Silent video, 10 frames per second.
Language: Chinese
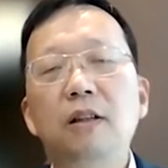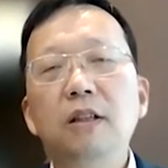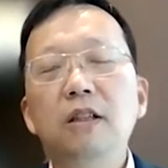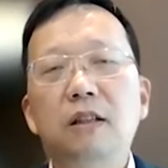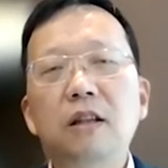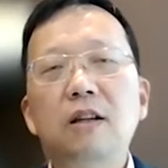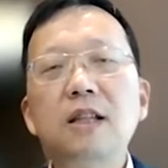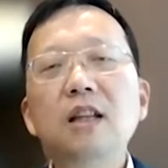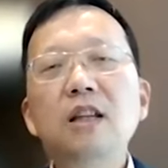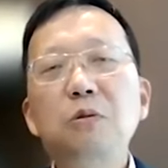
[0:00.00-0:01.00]
呃，等到
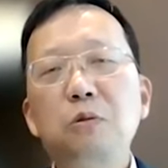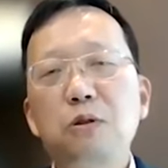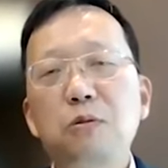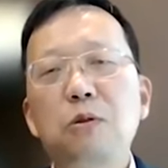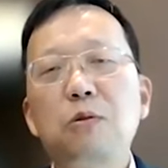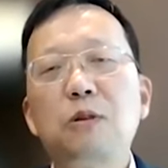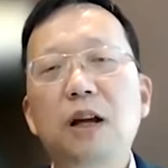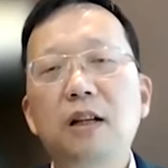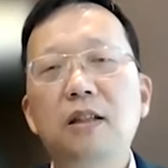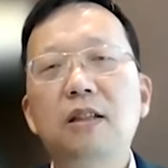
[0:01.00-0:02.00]
三季度数据出
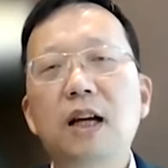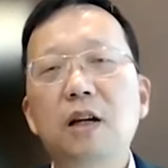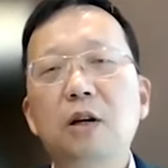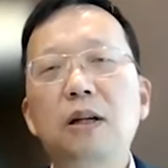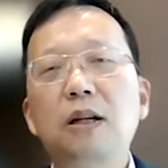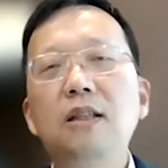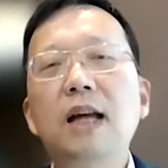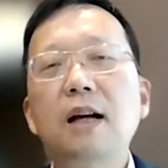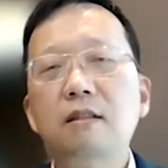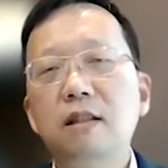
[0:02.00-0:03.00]
来，可能大家会更
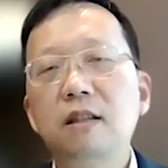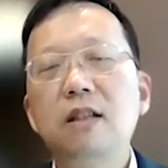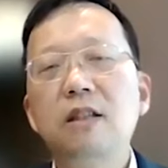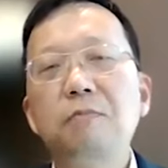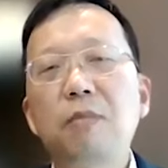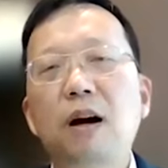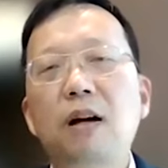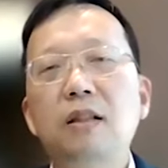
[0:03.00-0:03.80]
大吃一惊啊。